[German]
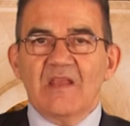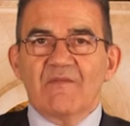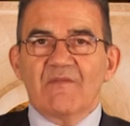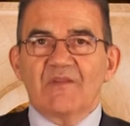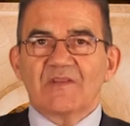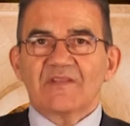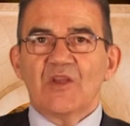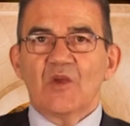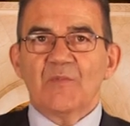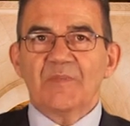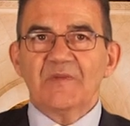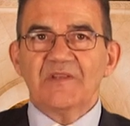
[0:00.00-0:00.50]

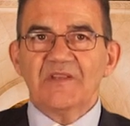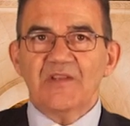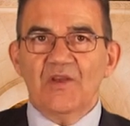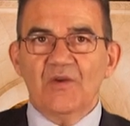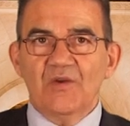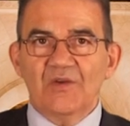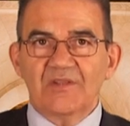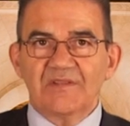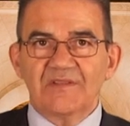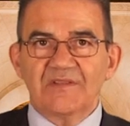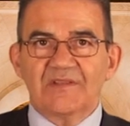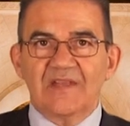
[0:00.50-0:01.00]
Was haben
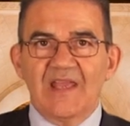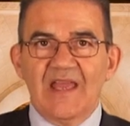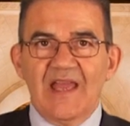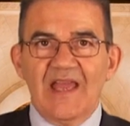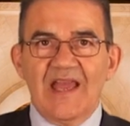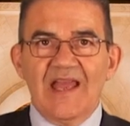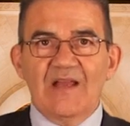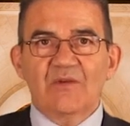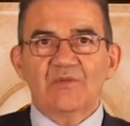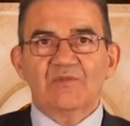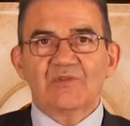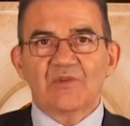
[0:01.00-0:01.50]
Yachten,
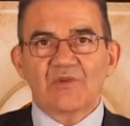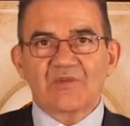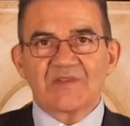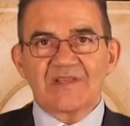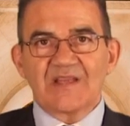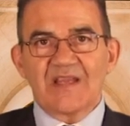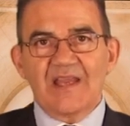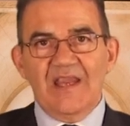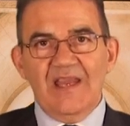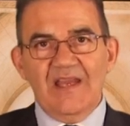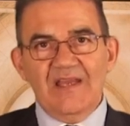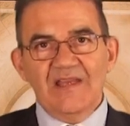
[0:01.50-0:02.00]

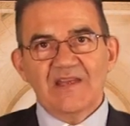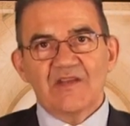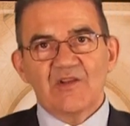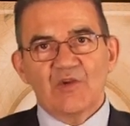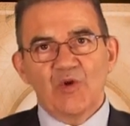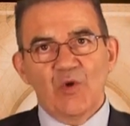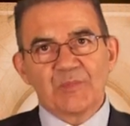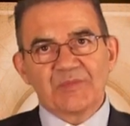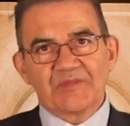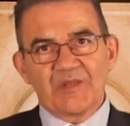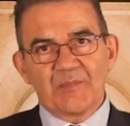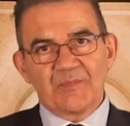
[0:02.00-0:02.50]
Autos,
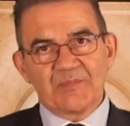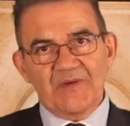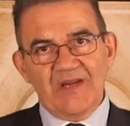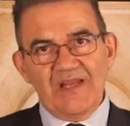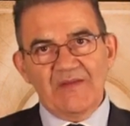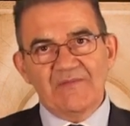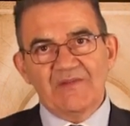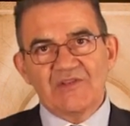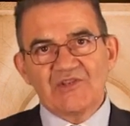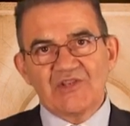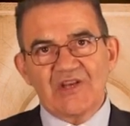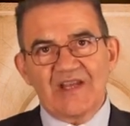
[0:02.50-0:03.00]
Helikopter,
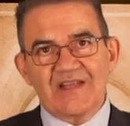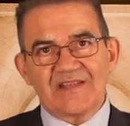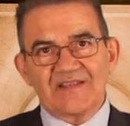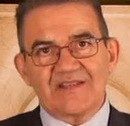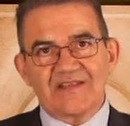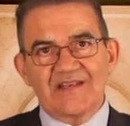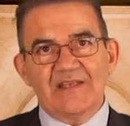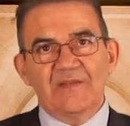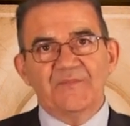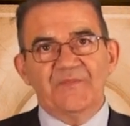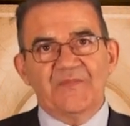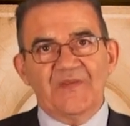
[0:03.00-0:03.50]
Private
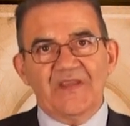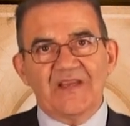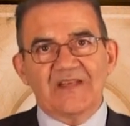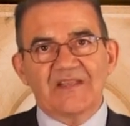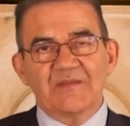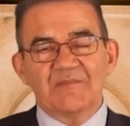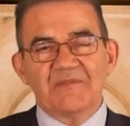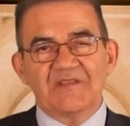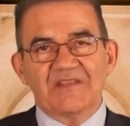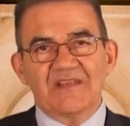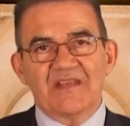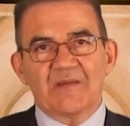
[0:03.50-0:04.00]
Jets,
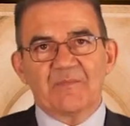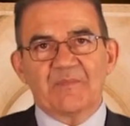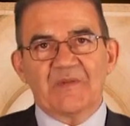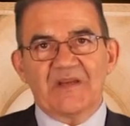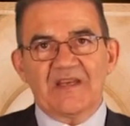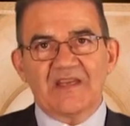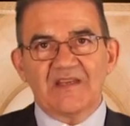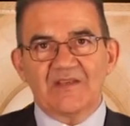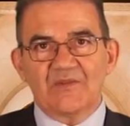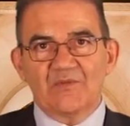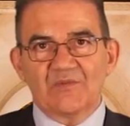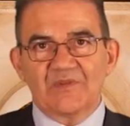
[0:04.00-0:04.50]
Rennpferde mit der
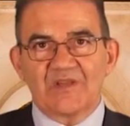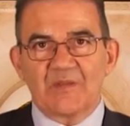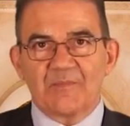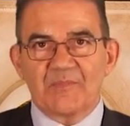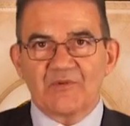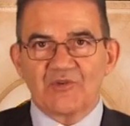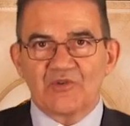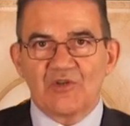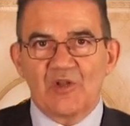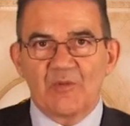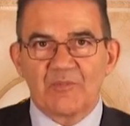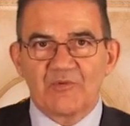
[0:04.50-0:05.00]
Berechnung der
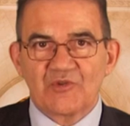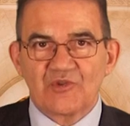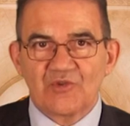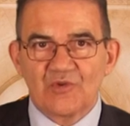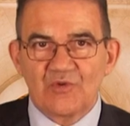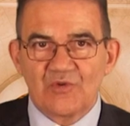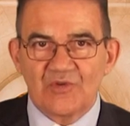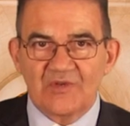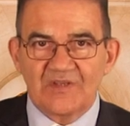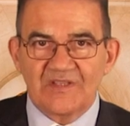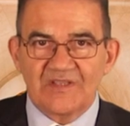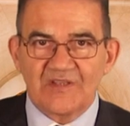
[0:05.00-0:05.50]

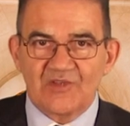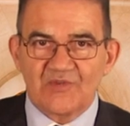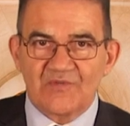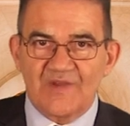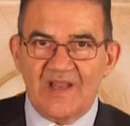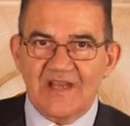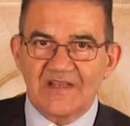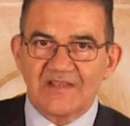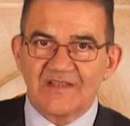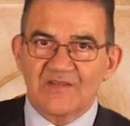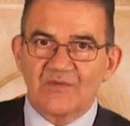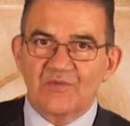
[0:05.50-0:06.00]
Pauschalbesteuerung in der
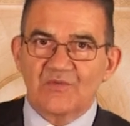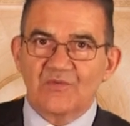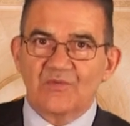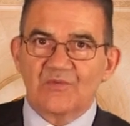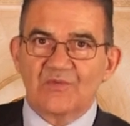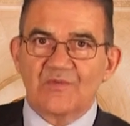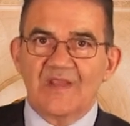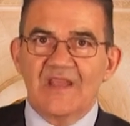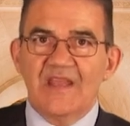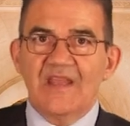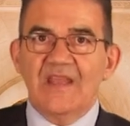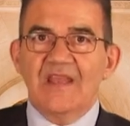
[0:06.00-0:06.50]
Schweiz zu
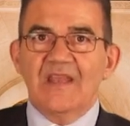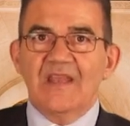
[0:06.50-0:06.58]
tun?